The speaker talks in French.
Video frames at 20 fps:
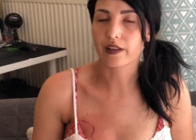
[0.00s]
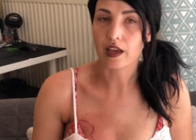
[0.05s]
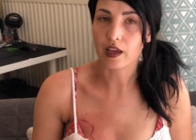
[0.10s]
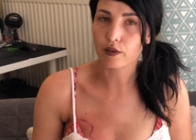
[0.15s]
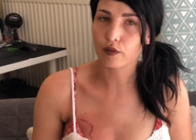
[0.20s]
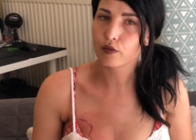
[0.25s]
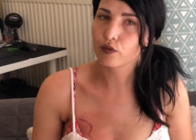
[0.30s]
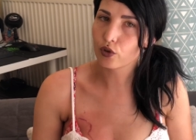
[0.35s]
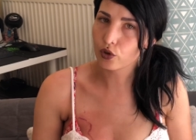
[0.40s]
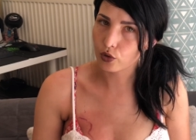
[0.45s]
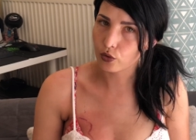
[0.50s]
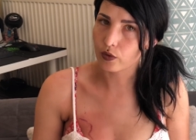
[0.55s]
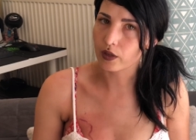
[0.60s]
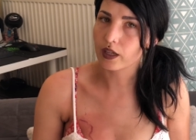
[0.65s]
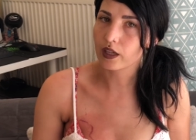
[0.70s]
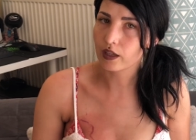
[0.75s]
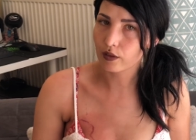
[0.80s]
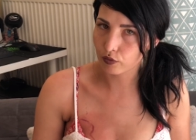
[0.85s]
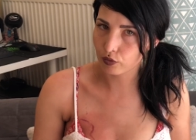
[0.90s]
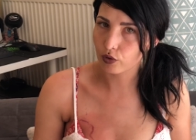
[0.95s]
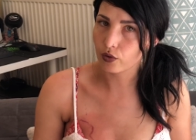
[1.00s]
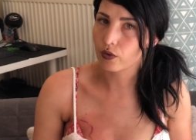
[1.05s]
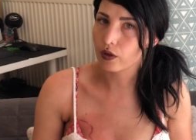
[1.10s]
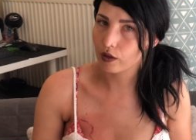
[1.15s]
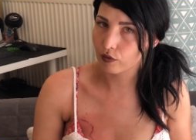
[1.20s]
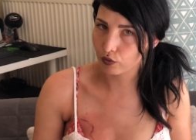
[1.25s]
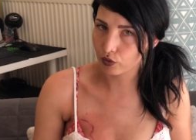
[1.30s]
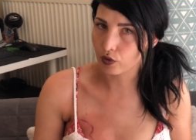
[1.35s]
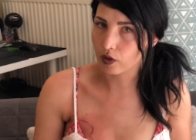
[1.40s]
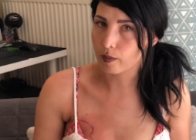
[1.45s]
ça a évolué, évolué,
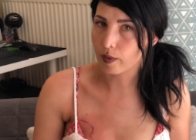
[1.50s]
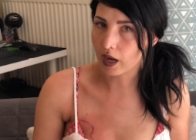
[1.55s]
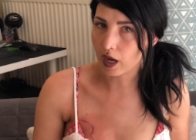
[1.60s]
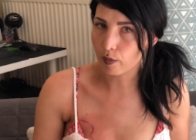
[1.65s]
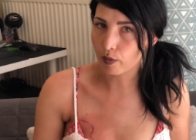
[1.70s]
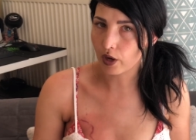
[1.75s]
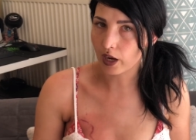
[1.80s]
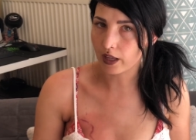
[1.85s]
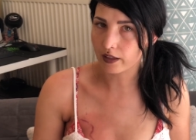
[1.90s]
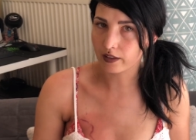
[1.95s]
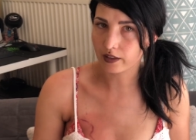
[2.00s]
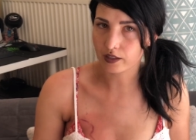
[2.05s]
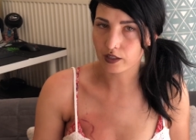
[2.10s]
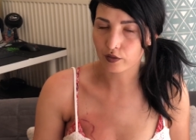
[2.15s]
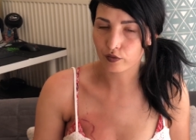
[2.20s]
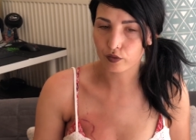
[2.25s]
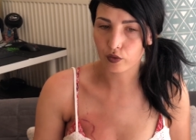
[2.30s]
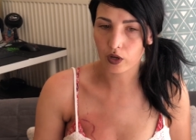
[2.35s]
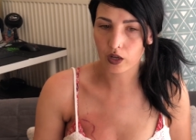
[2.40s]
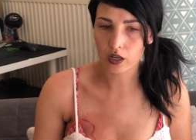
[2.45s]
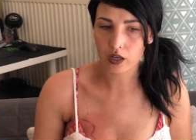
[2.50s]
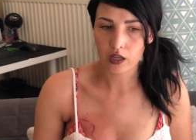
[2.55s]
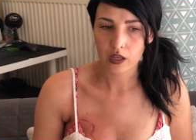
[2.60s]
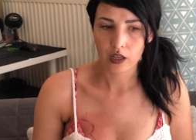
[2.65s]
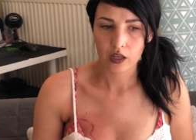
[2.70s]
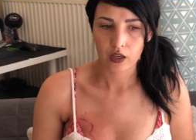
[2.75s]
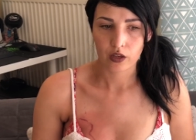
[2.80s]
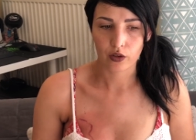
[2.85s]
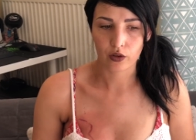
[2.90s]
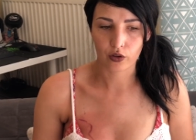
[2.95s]
évolué par rapport à la dernière fois.
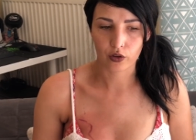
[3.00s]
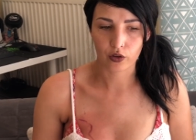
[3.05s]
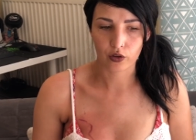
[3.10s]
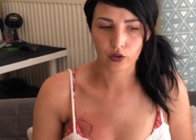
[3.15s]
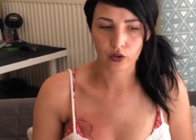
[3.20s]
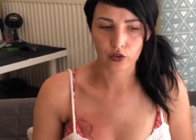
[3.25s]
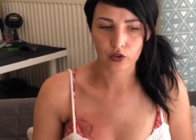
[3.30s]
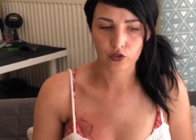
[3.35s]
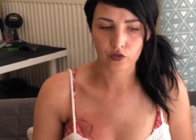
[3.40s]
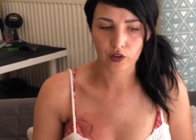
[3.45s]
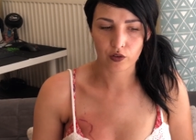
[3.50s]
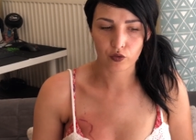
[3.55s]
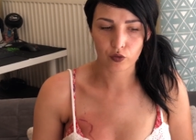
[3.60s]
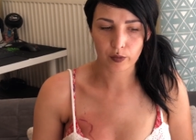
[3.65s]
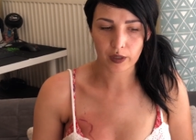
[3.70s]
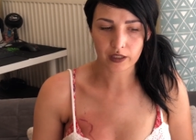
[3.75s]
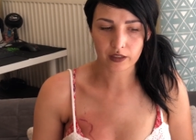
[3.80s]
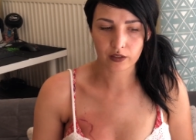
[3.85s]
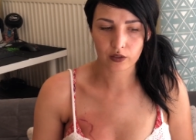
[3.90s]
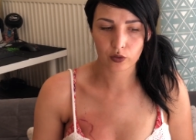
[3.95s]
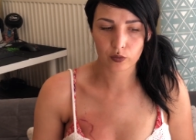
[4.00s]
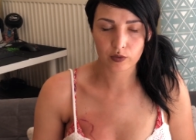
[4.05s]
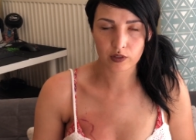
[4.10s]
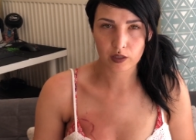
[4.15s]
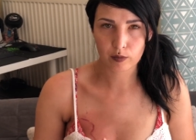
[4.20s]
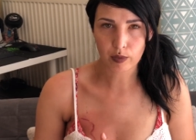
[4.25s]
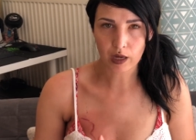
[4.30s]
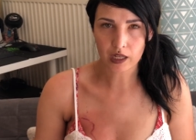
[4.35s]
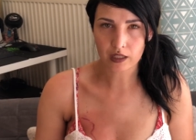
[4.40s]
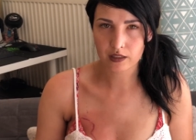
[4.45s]
Euh, je vais vous mettre une
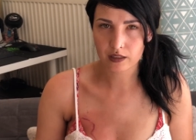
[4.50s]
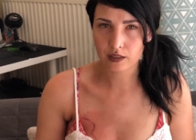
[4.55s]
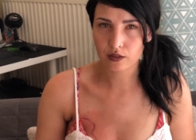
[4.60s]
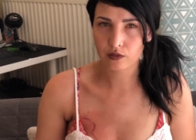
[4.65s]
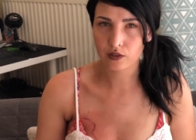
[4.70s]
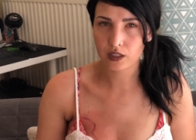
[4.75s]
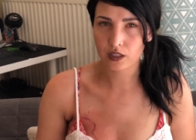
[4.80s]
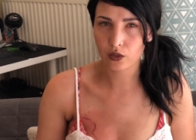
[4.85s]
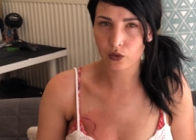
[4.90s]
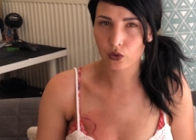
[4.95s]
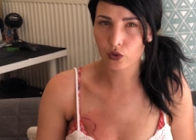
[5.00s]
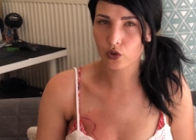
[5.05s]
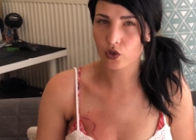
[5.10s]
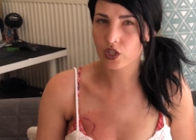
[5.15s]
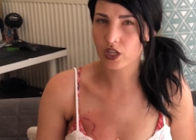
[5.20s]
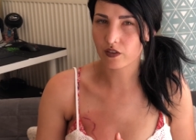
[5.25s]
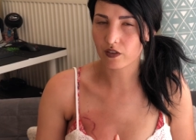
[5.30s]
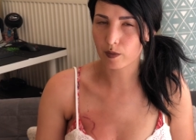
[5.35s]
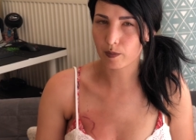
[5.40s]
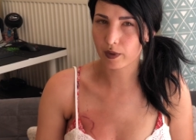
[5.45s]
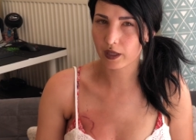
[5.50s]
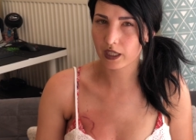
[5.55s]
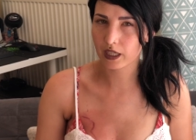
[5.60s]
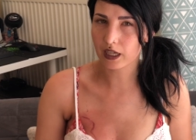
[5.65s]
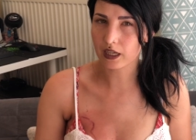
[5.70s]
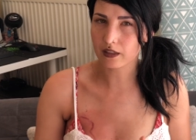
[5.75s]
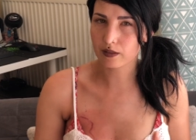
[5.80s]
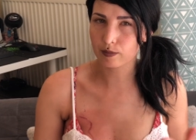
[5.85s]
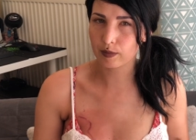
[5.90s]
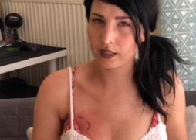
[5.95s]
petite partie de vidéo que j'avais pris
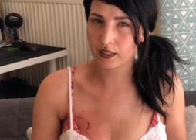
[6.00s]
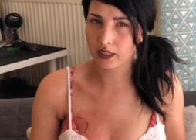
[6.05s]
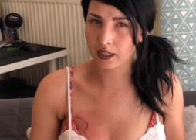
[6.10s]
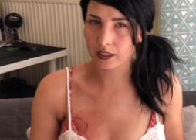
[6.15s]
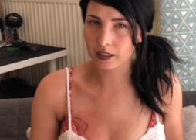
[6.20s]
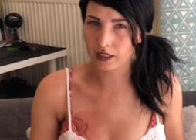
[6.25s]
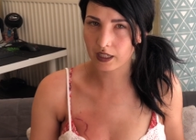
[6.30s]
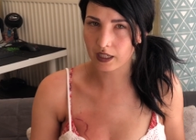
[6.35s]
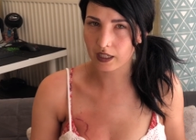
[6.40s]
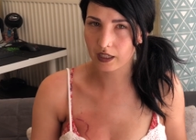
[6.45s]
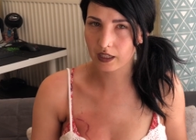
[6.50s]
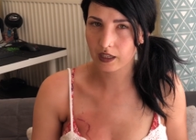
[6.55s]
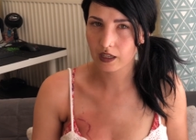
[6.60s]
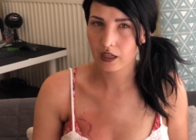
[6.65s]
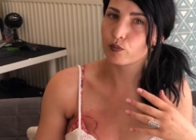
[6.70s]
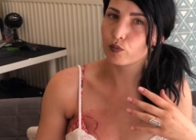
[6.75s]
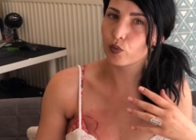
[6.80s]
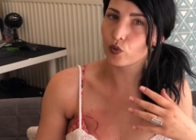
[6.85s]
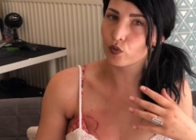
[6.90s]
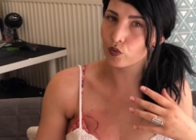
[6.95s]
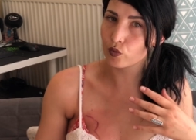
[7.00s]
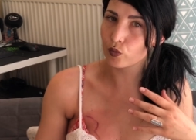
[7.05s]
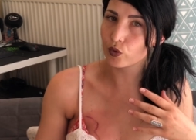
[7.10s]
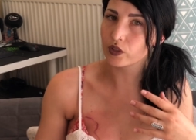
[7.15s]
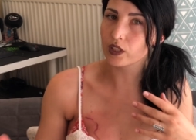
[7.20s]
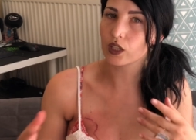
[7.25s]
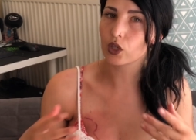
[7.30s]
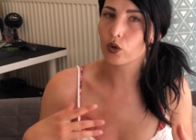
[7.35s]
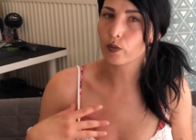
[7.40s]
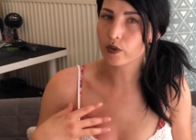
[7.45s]
la semaine dernière pour vous
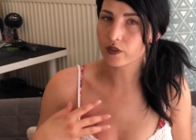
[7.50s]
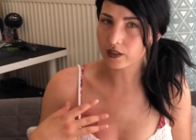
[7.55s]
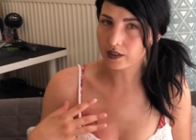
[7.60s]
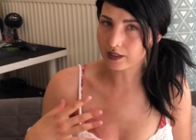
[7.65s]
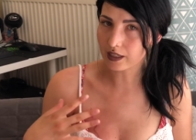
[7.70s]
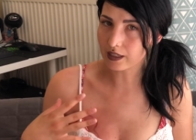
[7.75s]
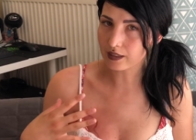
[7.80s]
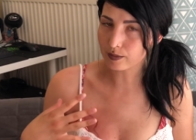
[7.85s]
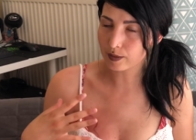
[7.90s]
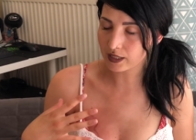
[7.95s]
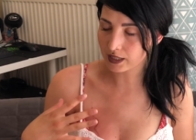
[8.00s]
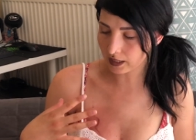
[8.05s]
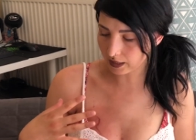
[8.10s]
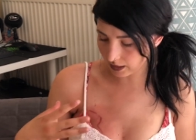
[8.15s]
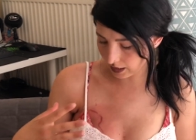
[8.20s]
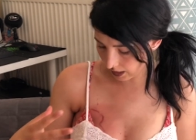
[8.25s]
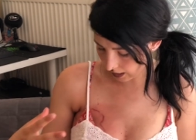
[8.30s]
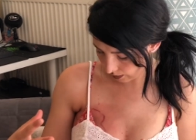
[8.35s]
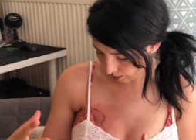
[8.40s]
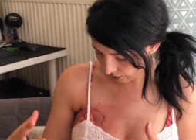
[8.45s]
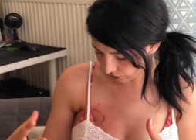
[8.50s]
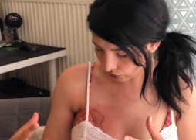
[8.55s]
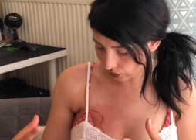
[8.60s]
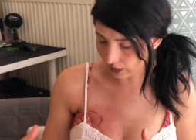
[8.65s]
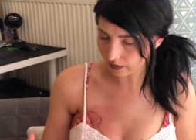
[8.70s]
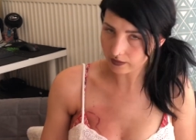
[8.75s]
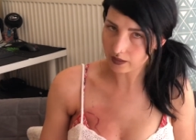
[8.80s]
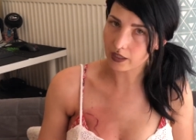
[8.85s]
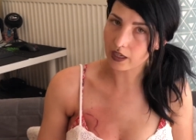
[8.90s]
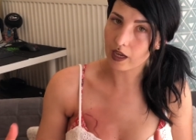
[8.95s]
montrer comment c'était la semaine dernière parce que
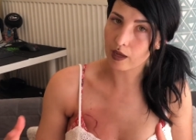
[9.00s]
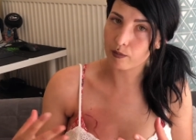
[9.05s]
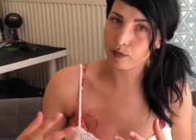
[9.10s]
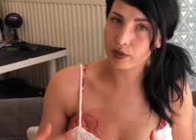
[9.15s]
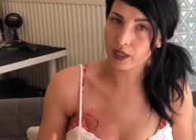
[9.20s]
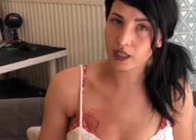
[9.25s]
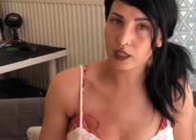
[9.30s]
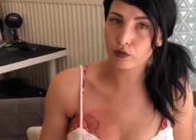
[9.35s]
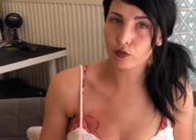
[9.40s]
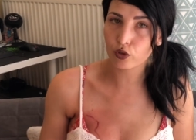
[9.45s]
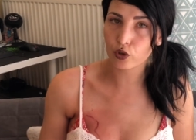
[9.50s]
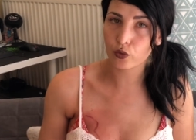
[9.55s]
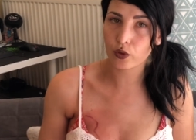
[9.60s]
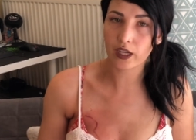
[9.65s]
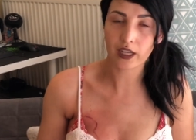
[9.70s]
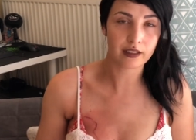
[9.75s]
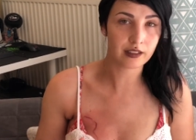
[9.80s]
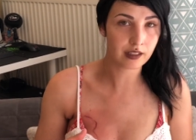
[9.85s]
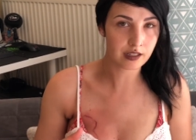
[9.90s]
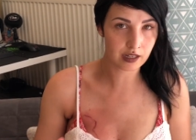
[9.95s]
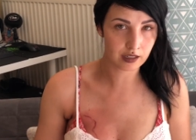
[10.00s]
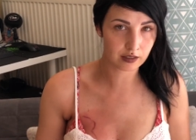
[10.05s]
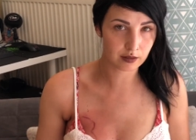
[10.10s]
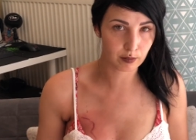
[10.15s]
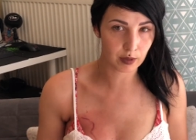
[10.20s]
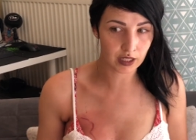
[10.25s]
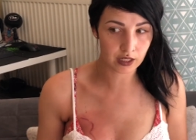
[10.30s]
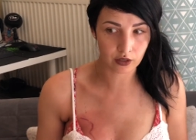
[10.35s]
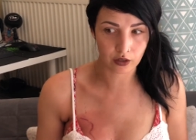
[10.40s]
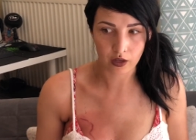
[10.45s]
là ça a quand même bien évolué la dernière
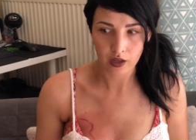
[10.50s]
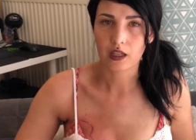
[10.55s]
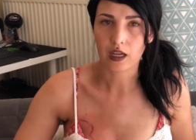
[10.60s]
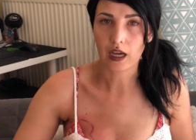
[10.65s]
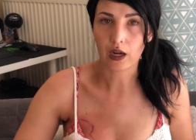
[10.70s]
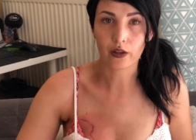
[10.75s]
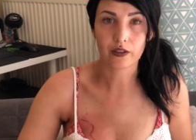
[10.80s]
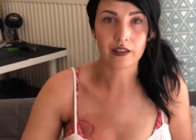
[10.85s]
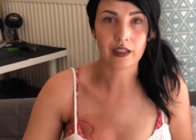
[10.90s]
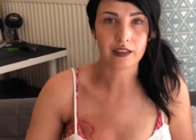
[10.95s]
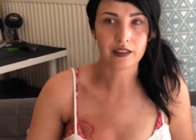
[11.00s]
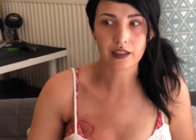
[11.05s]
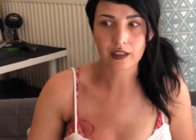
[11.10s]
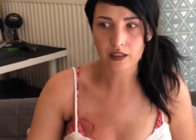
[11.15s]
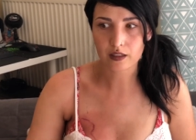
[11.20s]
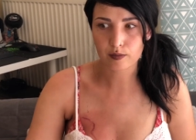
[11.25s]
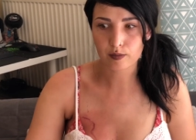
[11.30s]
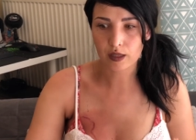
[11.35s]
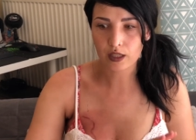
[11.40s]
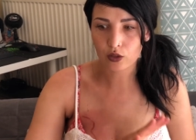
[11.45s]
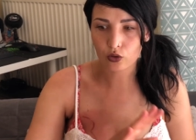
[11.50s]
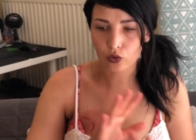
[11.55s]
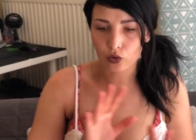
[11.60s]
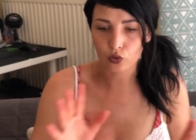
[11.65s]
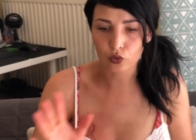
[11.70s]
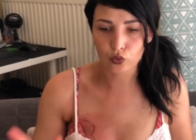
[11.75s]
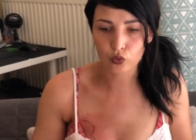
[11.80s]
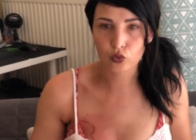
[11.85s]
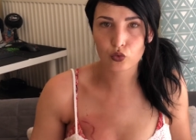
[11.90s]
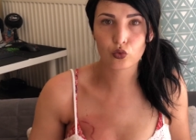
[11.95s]
semaine. Alors c'est la dernière semaine
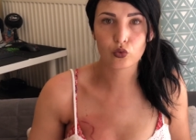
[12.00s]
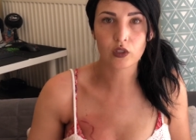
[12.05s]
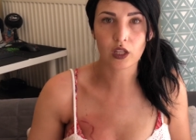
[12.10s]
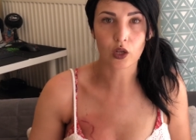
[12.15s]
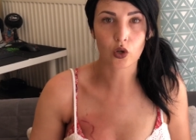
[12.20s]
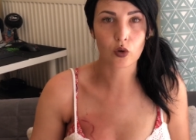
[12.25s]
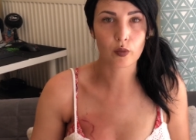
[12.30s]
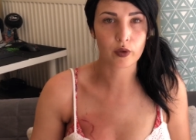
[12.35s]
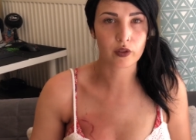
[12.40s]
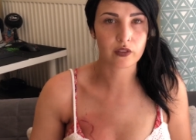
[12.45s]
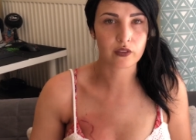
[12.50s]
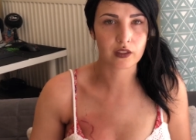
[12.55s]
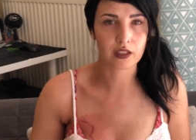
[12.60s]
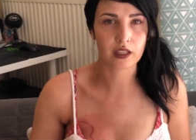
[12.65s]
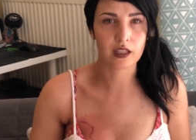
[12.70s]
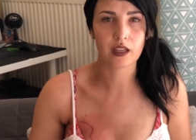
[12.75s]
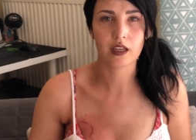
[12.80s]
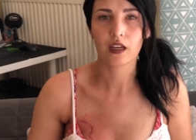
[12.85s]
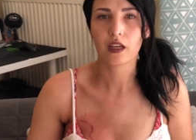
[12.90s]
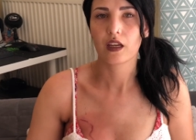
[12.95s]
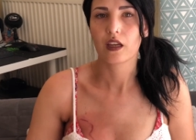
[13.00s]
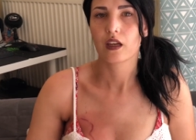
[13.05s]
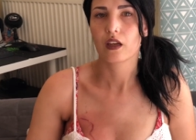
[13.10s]
où tout a commencé